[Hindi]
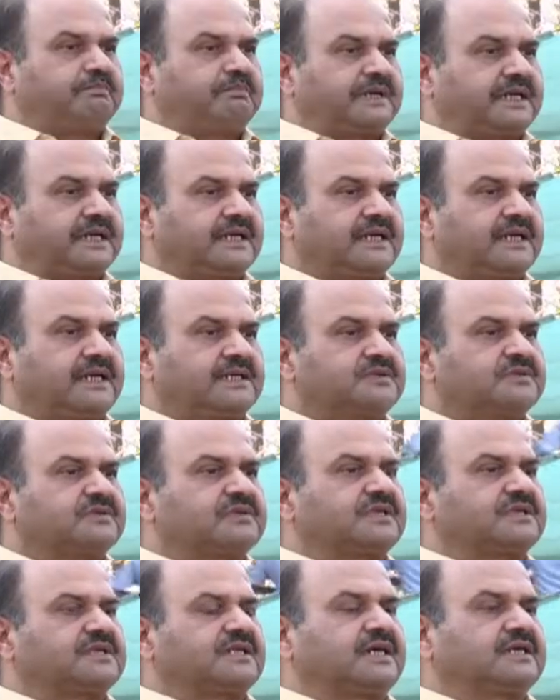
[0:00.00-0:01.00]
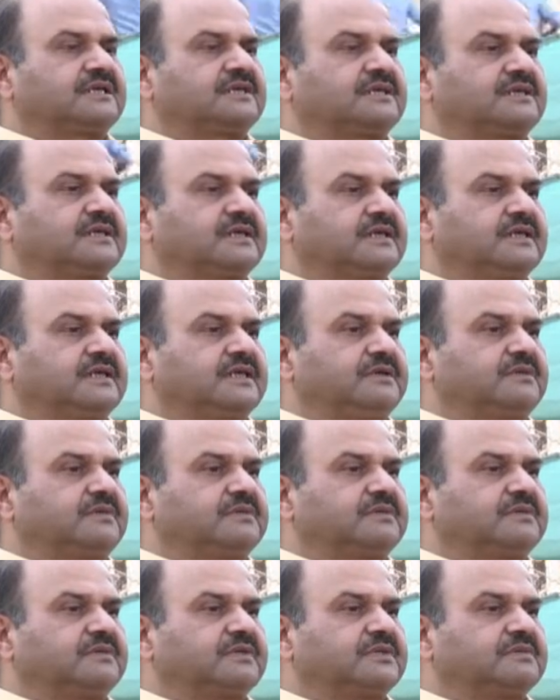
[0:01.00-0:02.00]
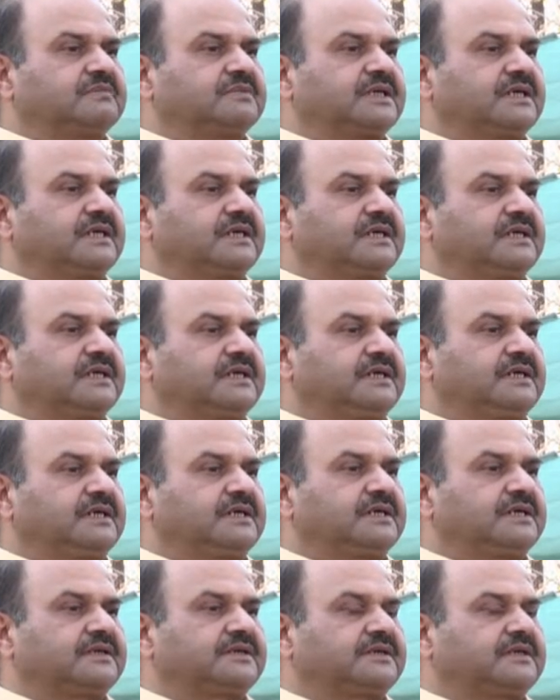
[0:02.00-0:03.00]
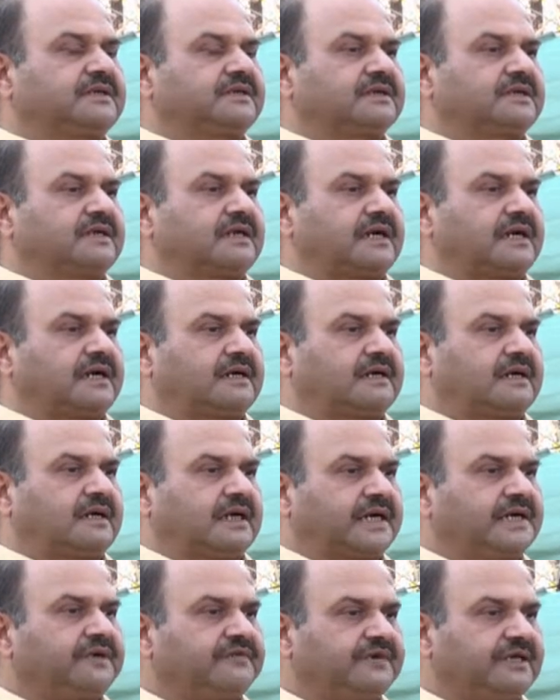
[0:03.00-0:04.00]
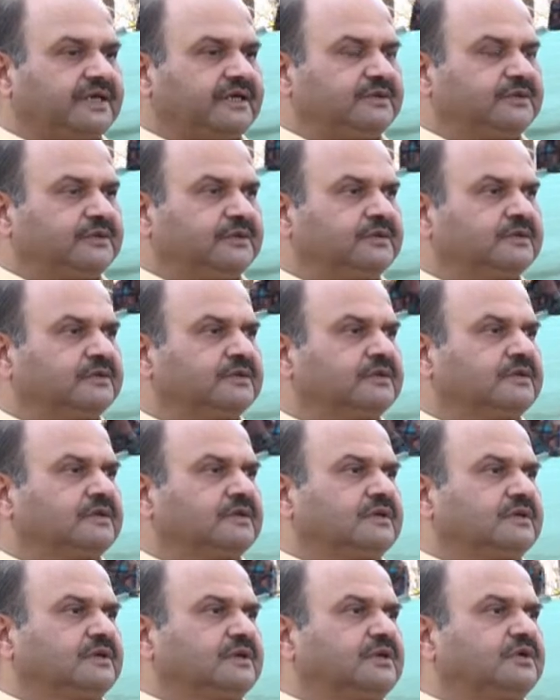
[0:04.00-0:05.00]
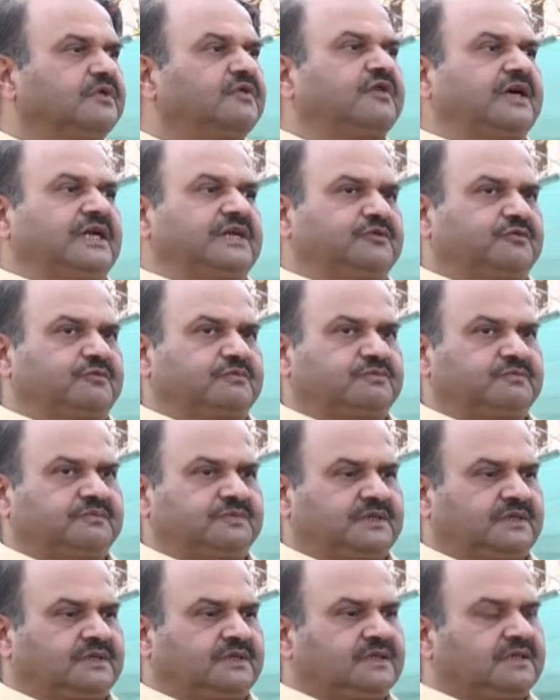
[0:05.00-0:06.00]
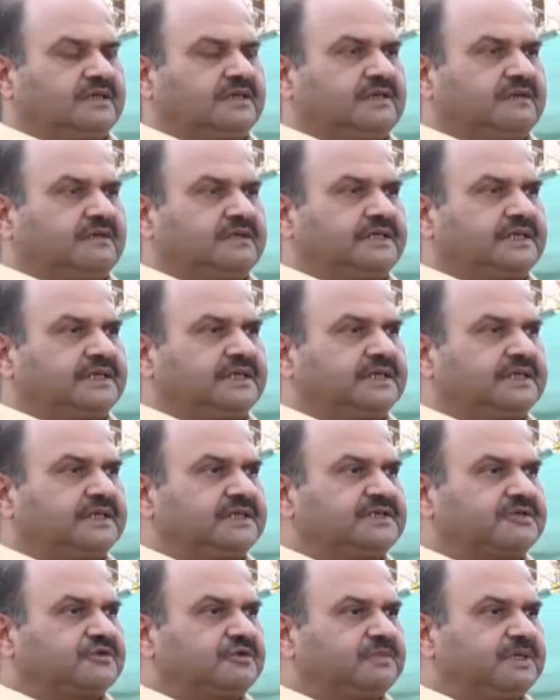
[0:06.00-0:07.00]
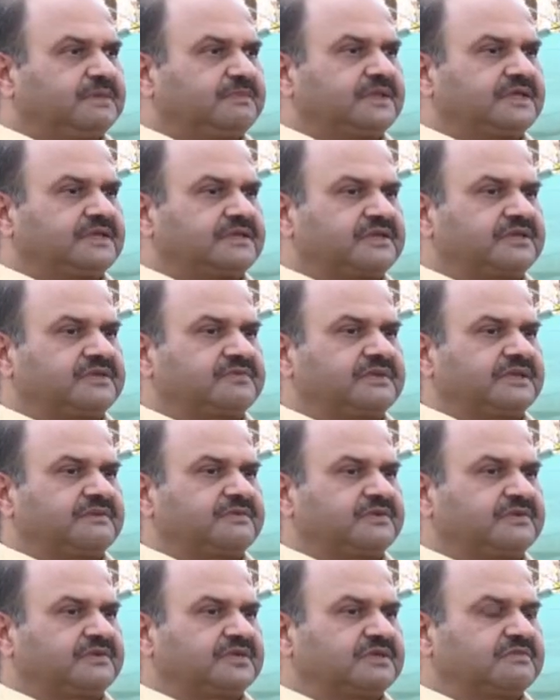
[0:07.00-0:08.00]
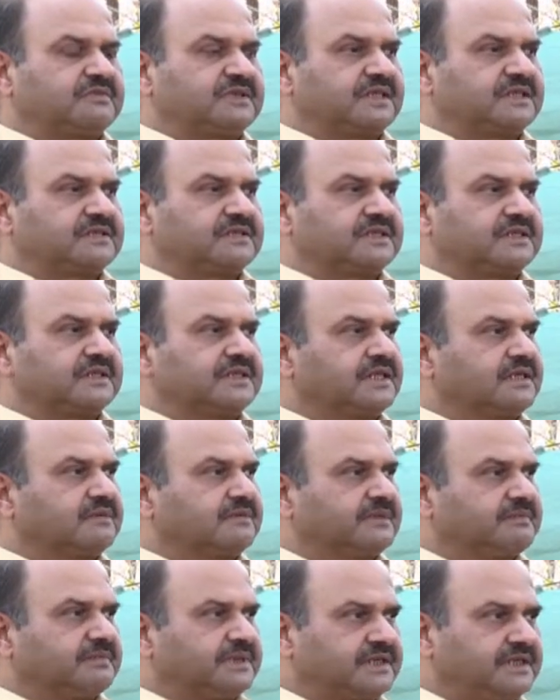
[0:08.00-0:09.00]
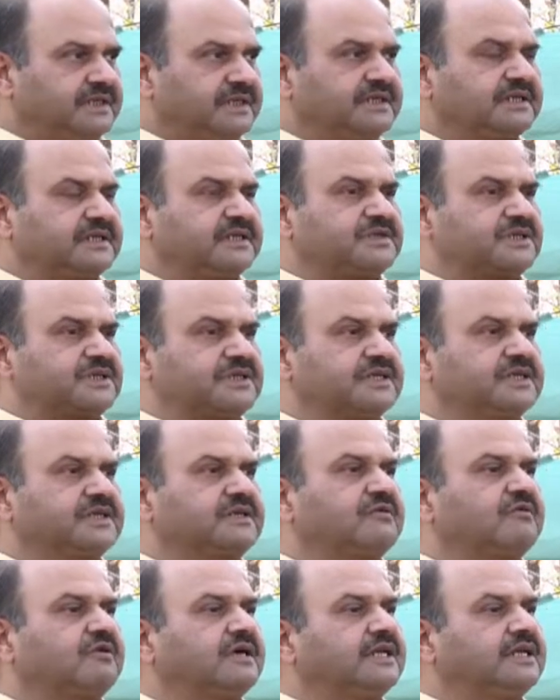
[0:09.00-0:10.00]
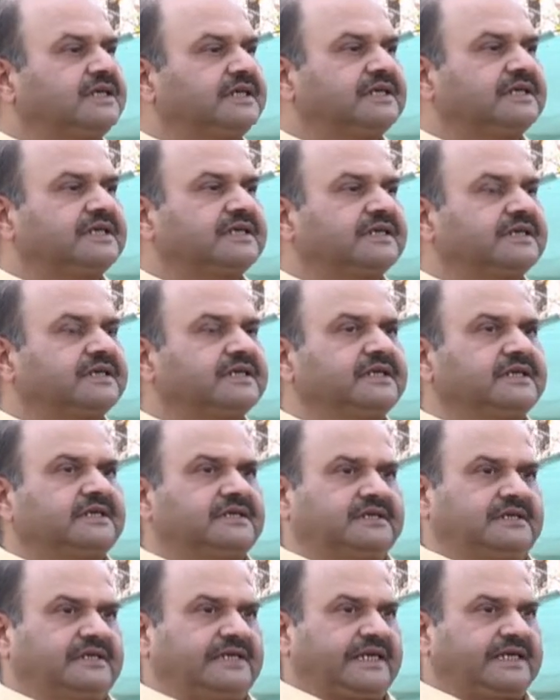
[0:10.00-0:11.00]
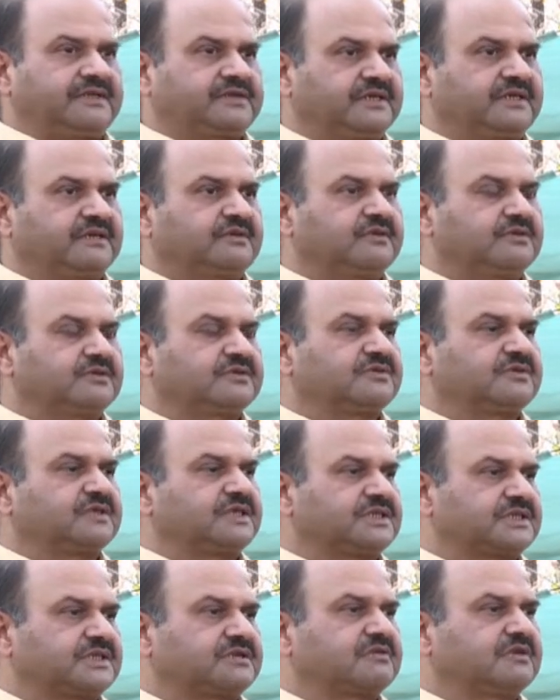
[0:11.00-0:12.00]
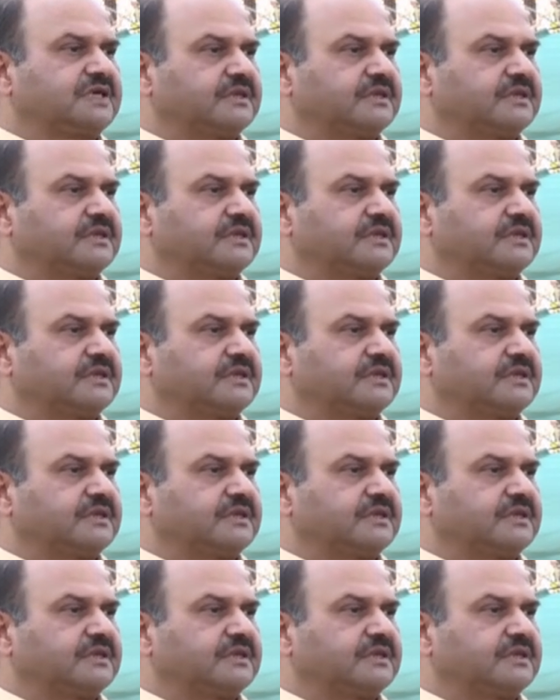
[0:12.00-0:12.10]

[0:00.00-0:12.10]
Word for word: पहला जो सिद्धांत है इको टूरिज़्म का कि इट्स ए हाई वैल्यू लो वॉल्यूम यानी जो भी प्लेसेस पे हम टूरिज़्म करते हैं हमें भीड़ नहीं चाहिए क्वालिटी के ऐसे लोग जो नेचर को